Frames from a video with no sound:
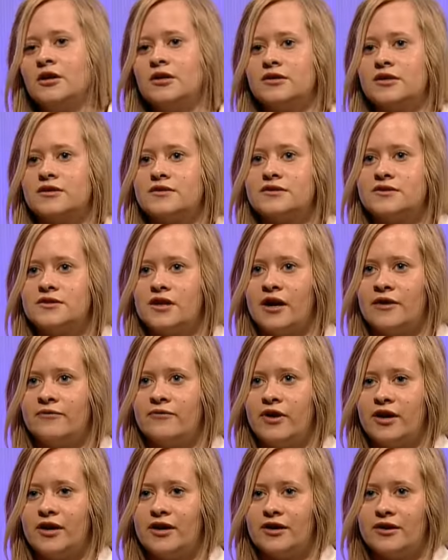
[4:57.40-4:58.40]
dass es
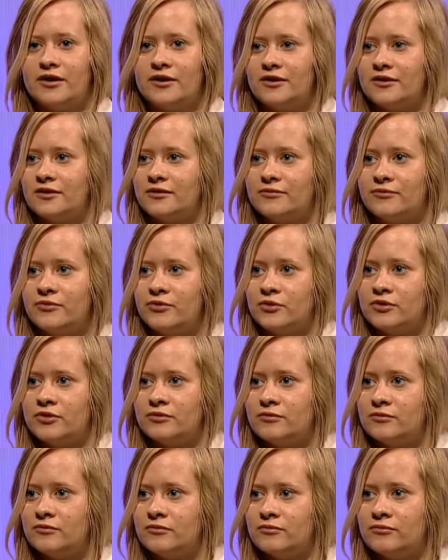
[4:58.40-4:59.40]
einfach äh, für
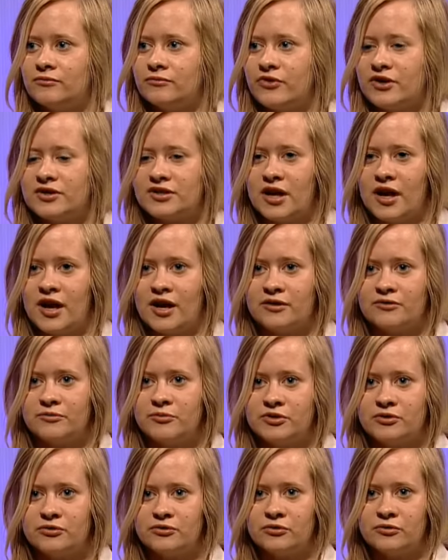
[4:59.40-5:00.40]
einen Vertrag
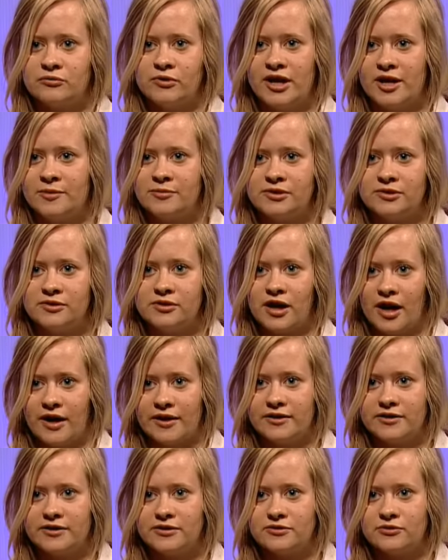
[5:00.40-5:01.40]
mit irgendeinem Label
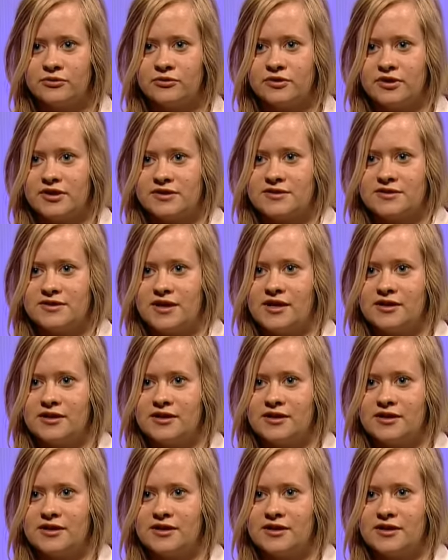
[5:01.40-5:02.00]
reicht. Und das ist